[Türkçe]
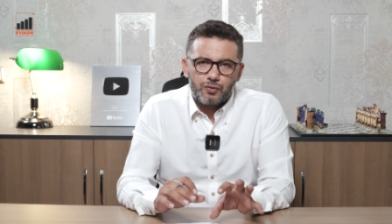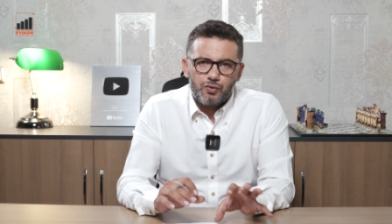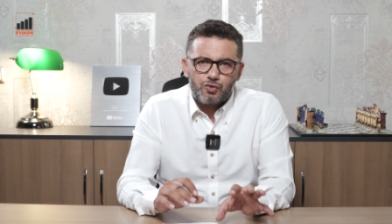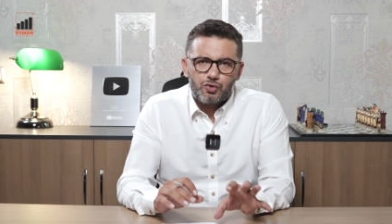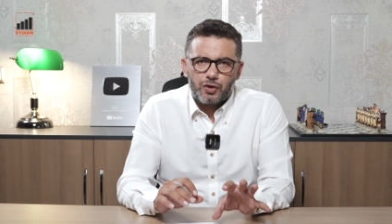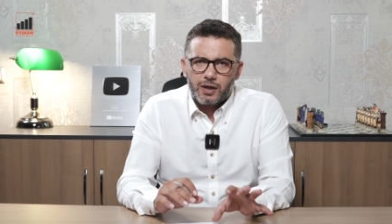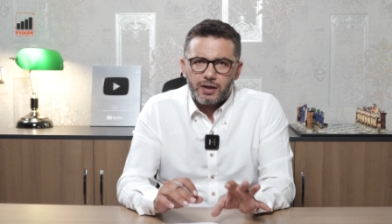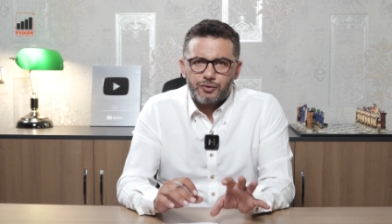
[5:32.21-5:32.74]

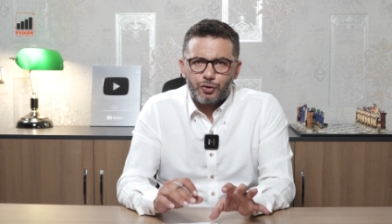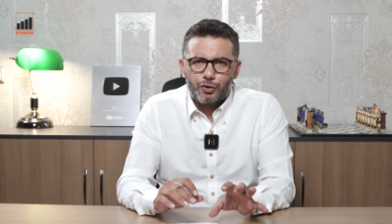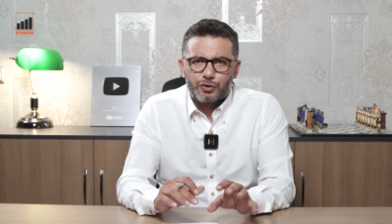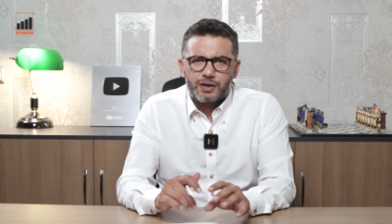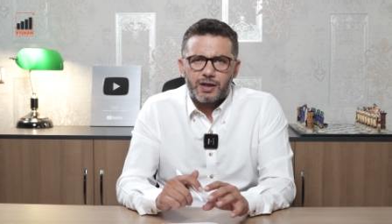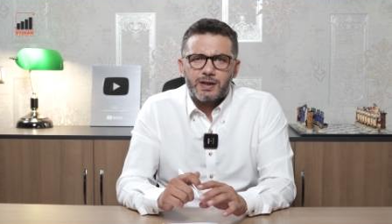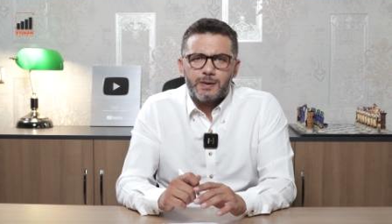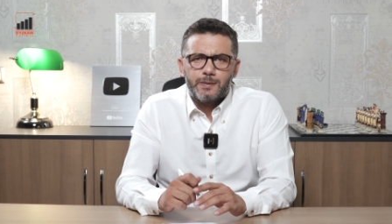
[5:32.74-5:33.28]
3 ay
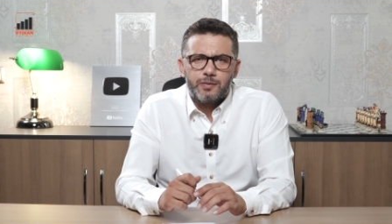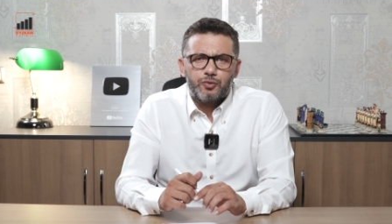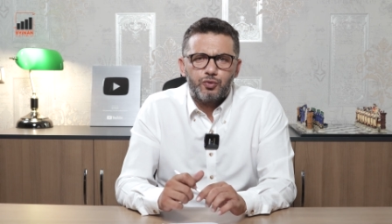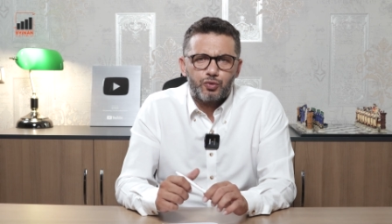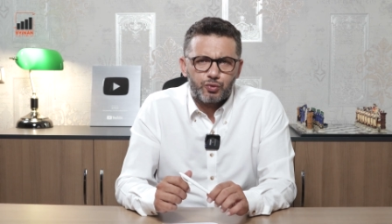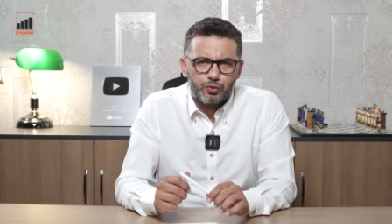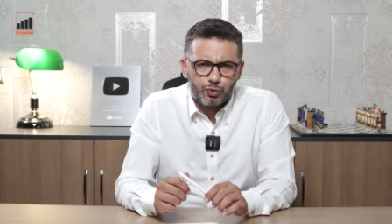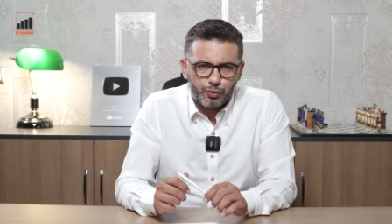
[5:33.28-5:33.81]
4 ay gibi
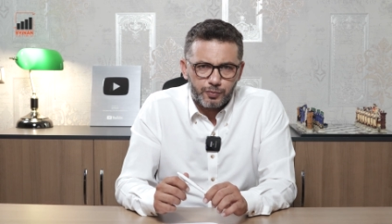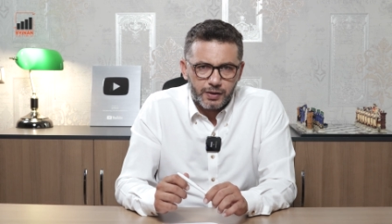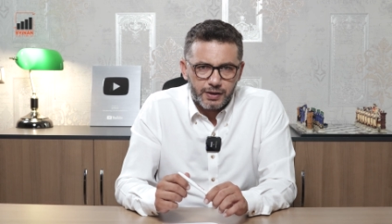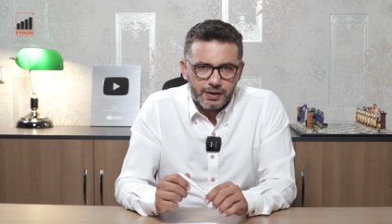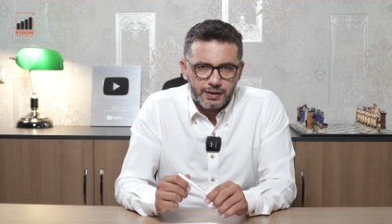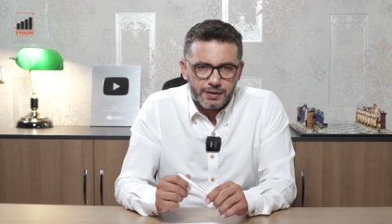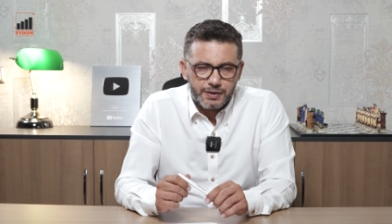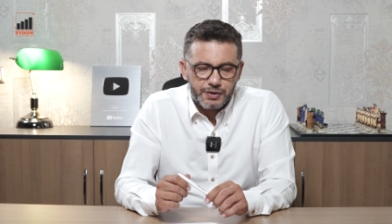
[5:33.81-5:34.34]
bir durum
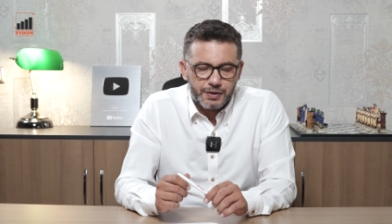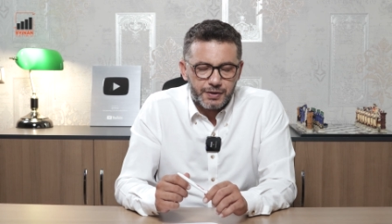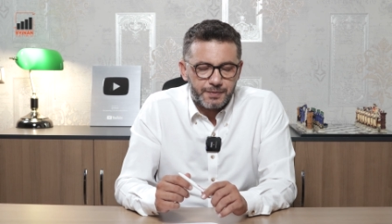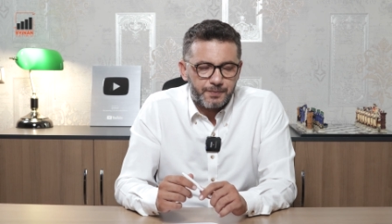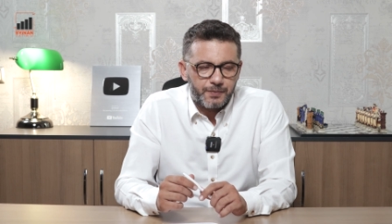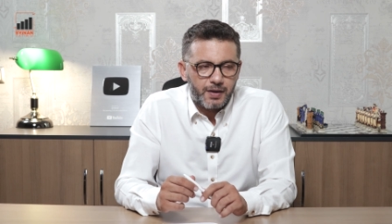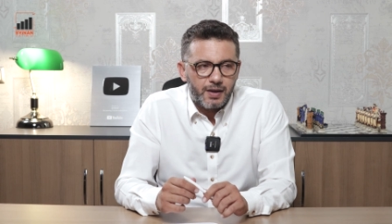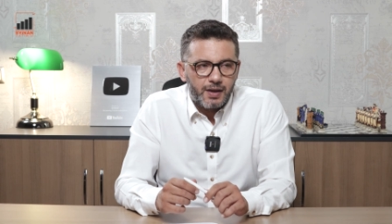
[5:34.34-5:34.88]
arkadaşlar.
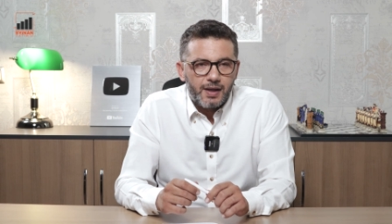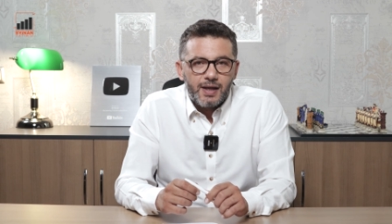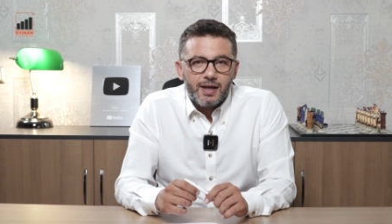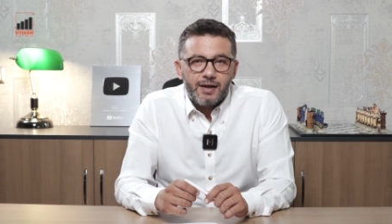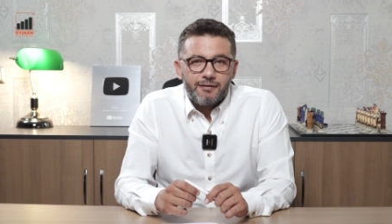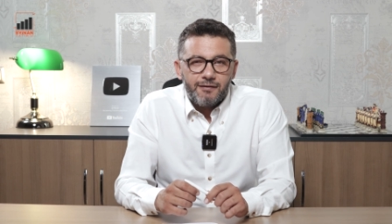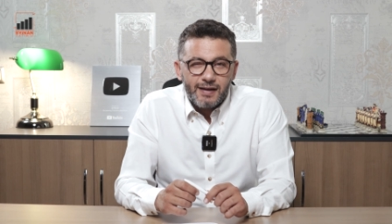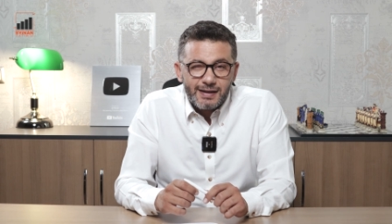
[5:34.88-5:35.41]

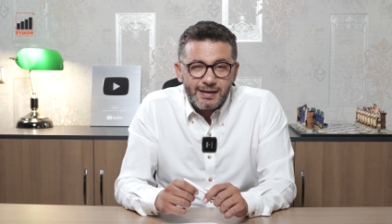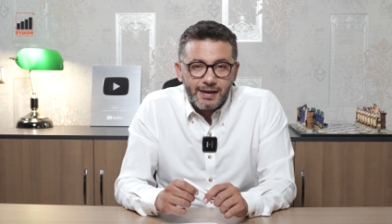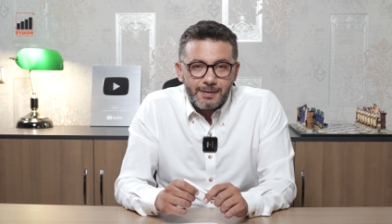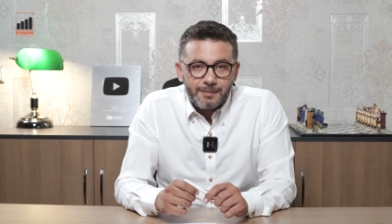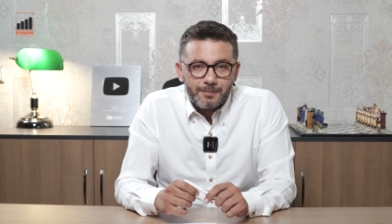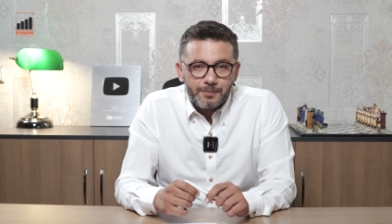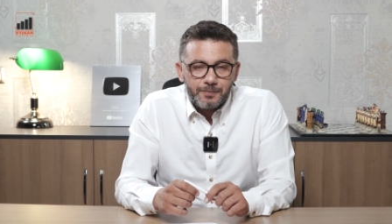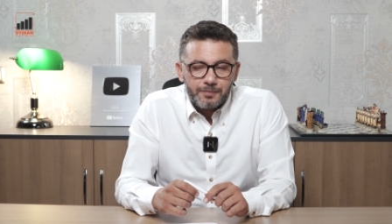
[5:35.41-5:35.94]
Ve
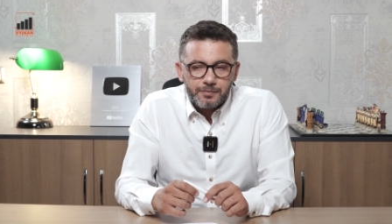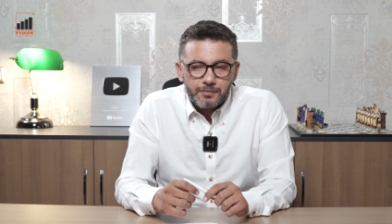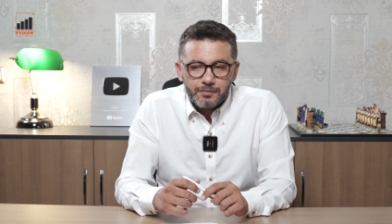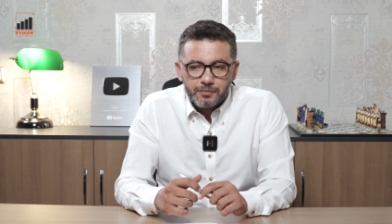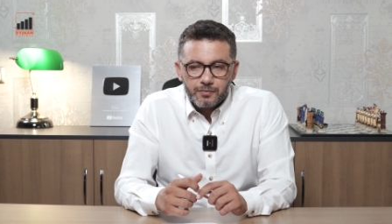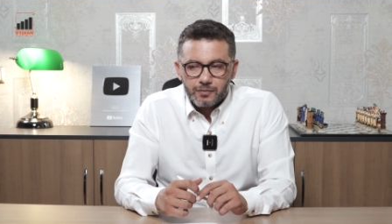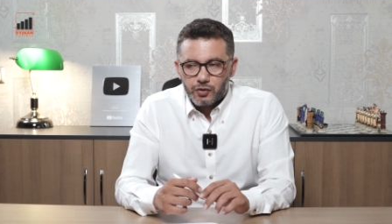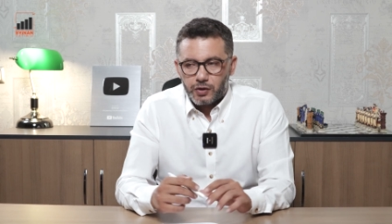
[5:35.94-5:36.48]
de
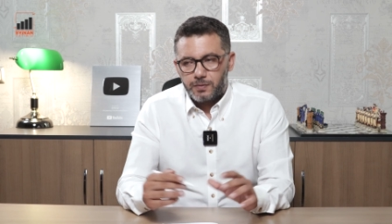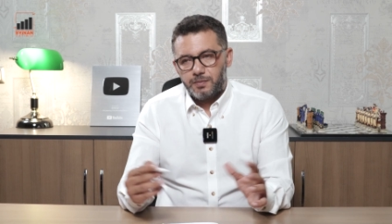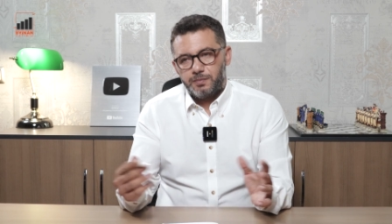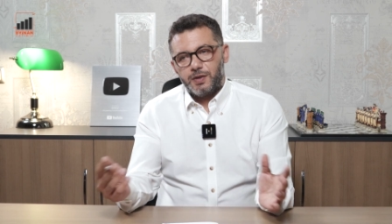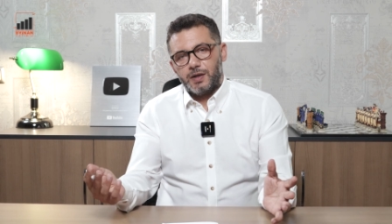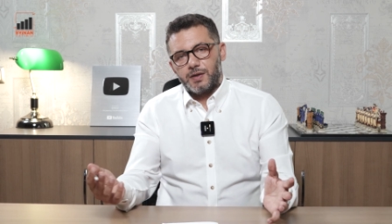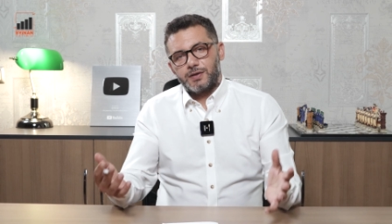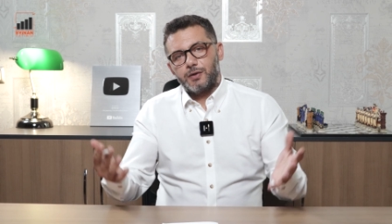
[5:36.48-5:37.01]
tabii
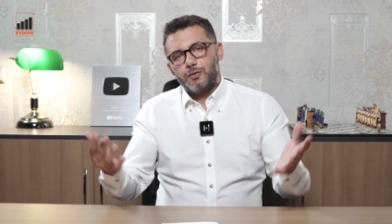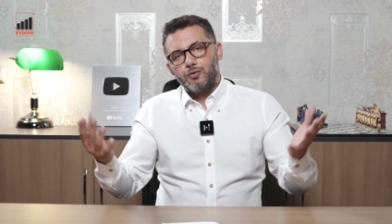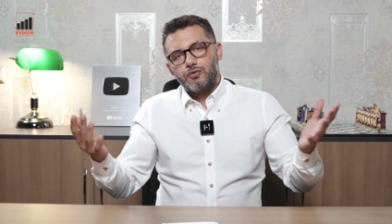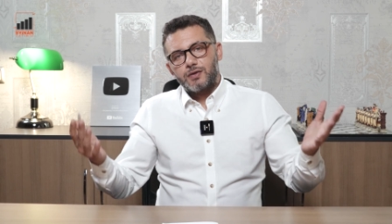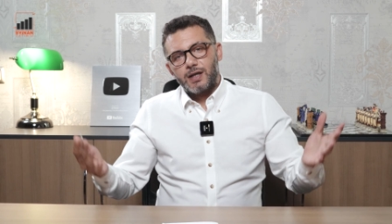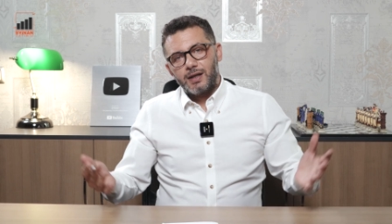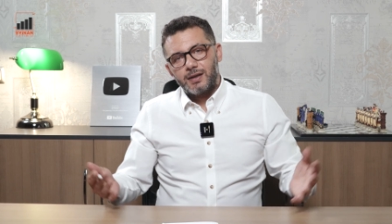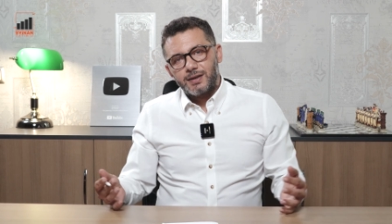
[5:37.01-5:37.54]
piyasa
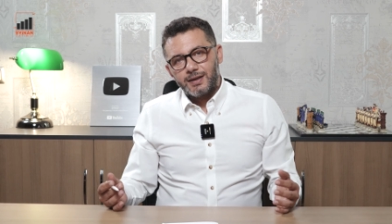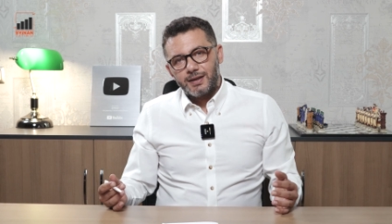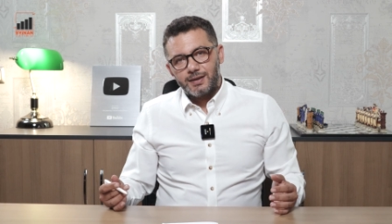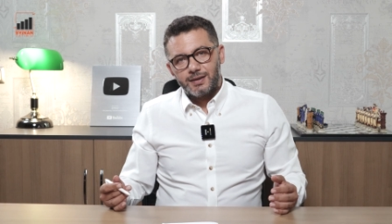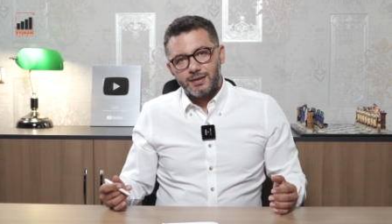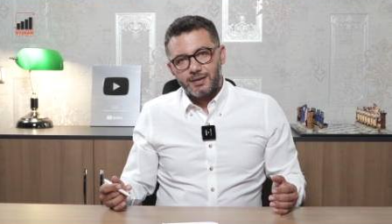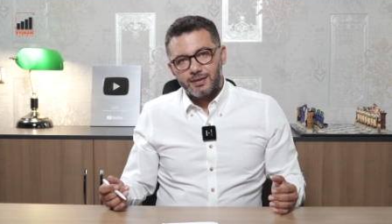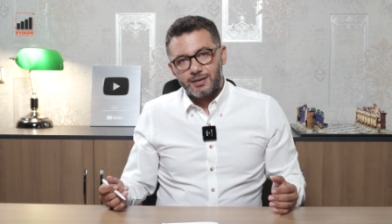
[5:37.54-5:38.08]
yükseldi.